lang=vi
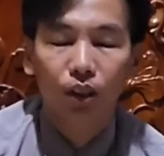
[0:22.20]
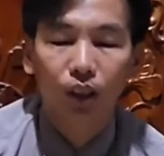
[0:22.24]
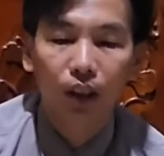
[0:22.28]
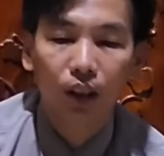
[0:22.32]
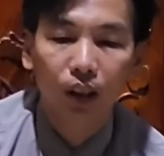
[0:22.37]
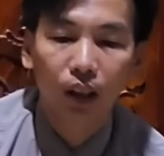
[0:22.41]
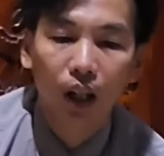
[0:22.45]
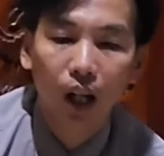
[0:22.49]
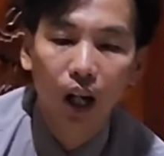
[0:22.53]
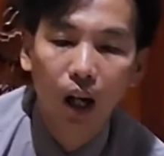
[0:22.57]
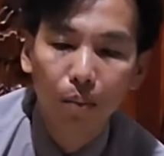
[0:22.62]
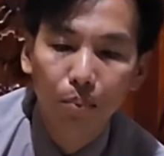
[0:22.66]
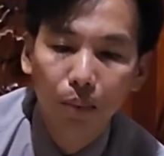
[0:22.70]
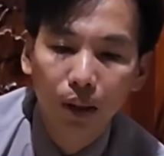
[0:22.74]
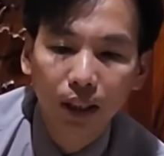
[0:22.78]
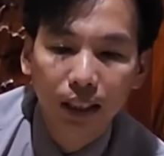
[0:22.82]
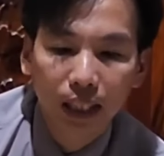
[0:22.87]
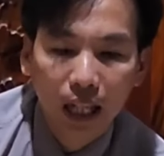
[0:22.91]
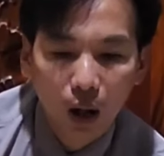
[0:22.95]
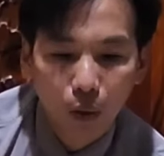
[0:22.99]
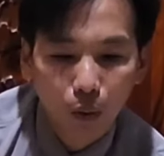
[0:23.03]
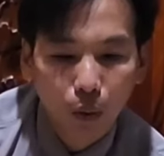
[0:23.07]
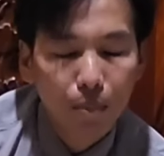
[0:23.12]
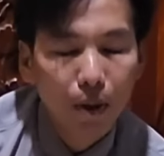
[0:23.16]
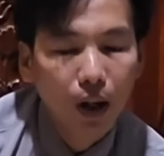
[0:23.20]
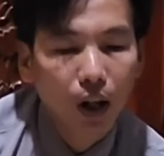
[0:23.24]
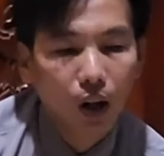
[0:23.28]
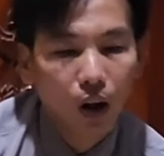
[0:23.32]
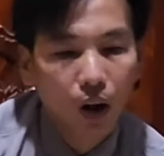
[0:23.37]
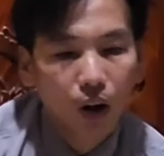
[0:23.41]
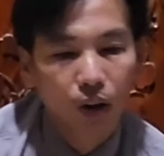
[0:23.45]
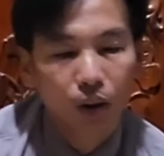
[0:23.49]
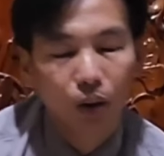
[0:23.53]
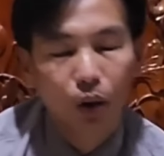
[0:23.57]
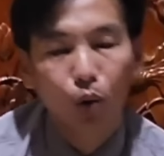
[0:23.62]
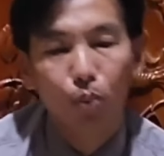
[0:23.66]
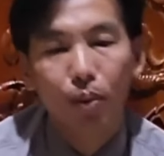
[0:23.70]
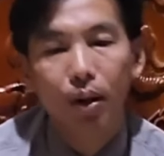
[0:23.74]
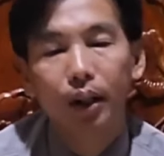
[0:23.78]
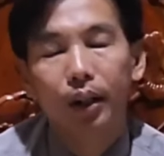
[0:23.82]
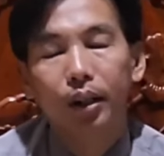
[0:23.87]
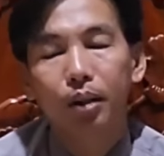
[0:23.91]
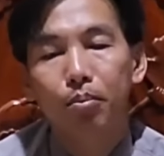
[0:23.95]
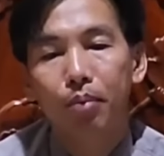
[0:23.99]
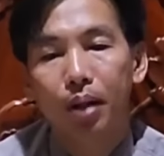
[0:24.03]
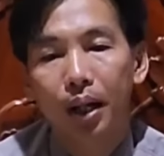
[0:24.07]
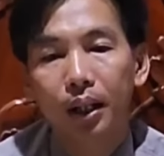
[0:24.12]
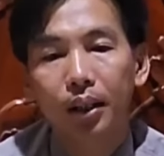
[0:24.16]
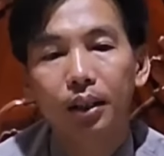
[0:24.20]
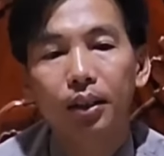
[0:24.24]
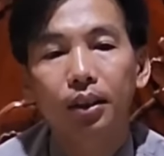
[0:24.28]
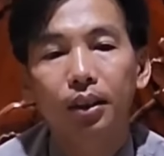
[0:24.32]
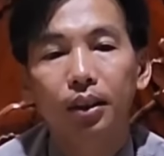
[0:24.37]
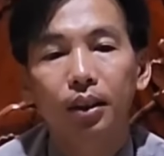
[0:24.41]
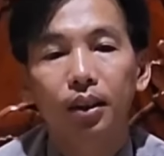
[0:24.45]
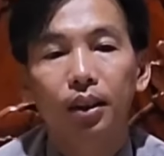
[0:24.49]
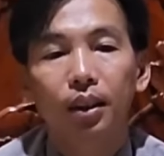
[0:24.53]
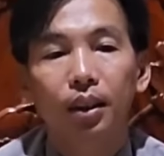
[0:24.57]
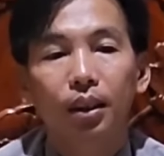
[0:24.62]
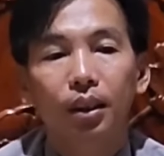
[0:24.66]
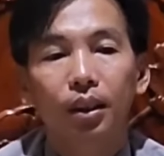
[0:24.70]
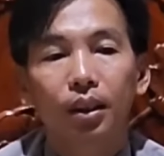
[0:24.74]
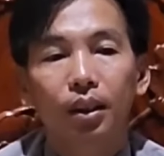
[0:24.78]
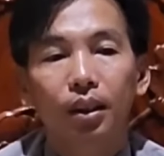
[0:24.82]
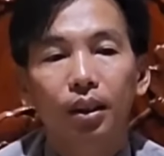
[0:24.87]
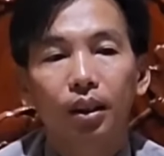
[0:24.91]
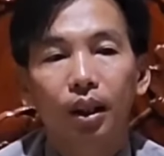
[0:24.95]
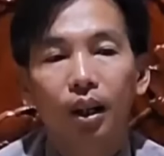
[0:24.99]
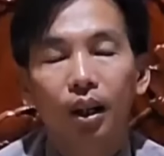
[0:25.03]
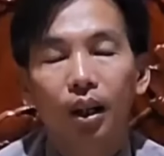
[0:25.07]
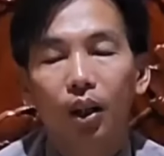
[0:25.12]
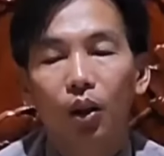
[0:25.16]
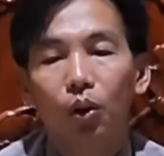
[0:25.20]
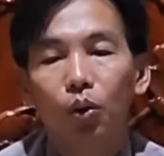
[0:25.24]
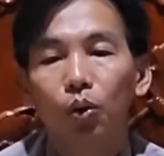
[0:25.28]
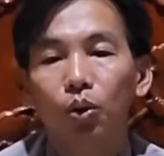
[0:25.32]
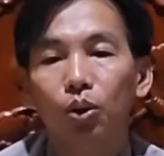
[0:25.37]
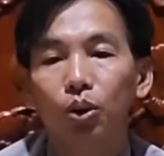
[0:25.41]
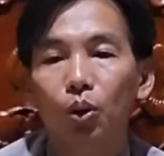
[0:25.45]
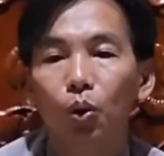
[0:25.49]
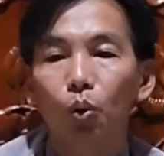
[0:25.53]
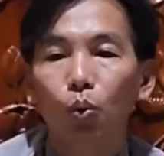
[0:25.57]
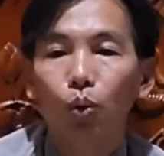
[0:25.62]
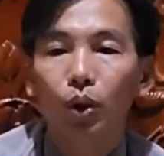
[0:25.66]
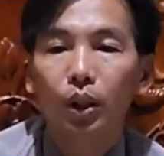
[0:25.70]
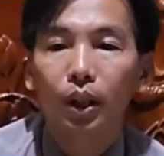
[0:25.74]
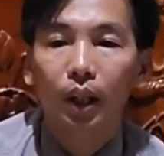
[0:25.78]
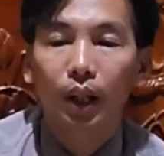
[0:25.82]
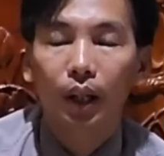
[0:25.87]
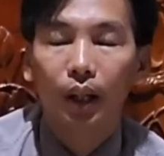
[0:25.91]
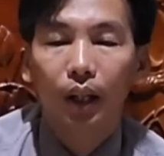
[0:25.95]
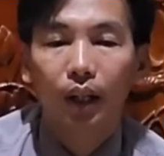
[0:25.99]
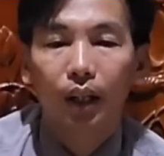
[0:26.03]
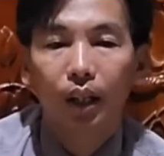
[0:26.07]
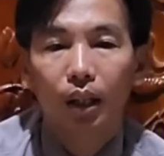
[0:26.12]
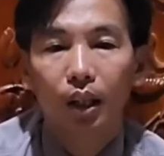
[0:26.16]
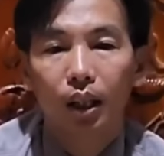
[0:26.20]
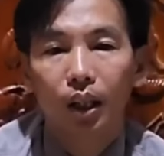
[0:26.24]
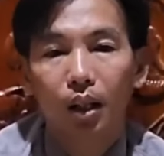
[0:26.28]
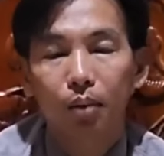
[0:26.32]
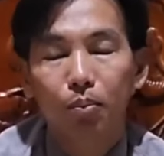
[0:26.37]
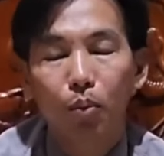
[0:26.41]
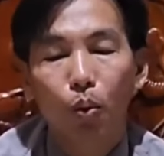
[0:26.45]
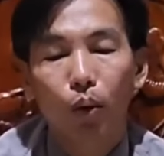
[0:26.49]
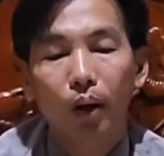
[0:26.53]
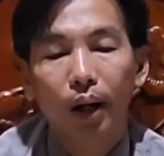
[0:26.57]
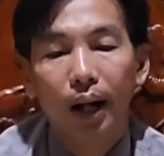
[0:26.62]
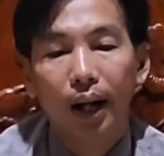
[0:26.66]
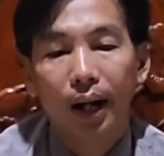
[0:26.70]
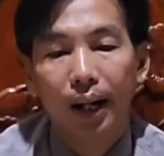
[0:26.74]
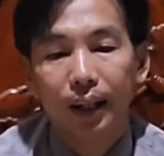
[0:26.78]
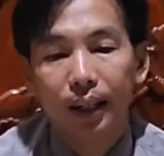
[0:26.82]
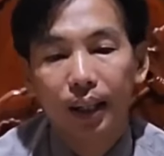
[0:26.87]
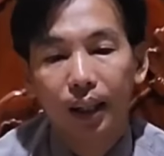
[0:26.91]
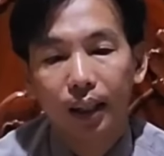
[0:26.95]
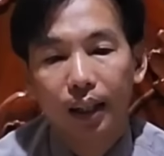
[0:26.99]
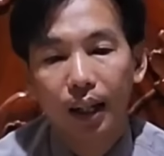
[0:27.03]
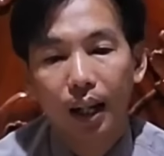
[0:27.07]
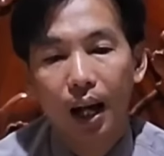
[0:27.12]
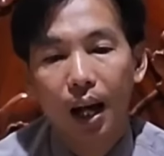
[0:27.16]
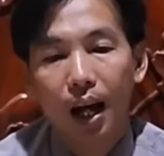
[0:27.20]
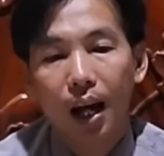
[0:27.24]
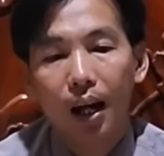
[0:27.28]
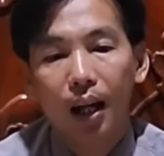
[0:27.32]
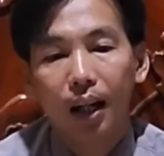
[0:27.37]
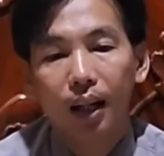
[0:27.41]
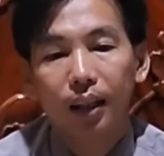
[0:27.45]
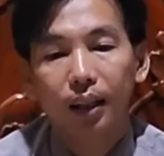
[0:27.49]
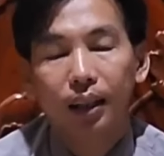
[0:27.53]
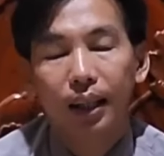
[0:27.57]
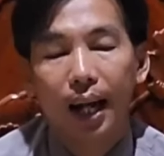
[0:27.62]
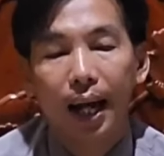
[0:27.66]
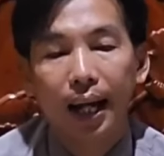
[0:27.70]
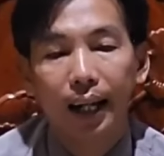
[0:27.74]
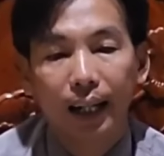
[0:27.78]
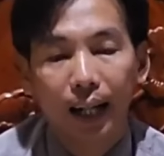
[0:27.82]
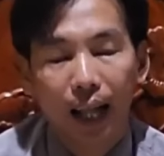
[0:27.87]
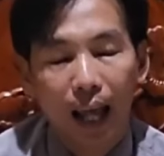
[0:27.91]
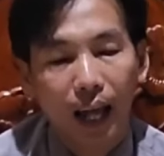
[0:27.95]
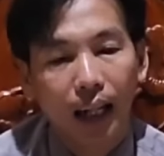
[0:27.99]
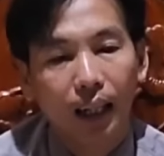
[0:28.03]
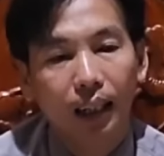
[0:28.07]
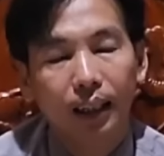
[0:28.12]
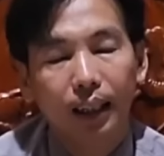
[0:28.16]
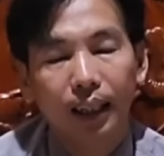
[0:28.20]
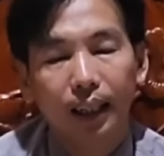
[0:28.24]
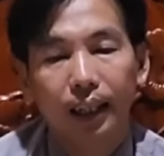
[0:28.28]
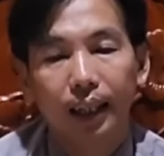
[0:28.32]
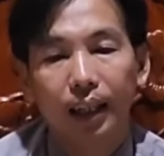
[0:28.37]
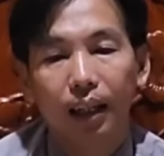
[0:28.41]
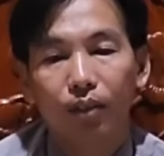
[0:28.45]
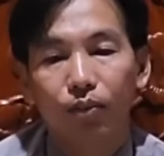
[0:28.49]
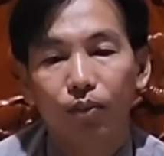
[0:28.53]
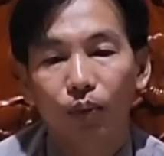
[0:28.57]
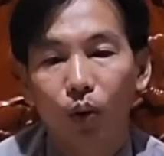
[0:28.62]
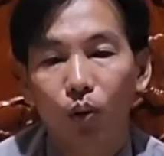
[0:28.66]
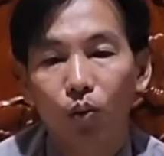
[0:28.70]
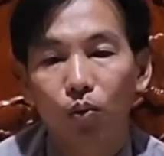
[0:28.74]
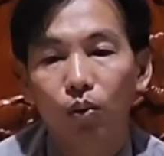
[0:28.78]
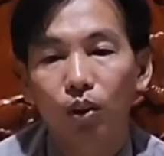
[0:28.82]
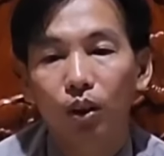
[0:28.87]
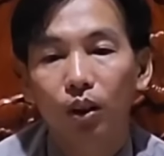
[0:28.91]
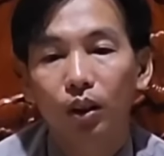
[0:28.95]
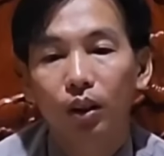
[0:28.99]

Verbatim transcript: xin à, mến chào quý bà con của Bắc Kính Mến à, Luôn chúc quý vị một ngày thật là an lạc và đầy hạnh phúc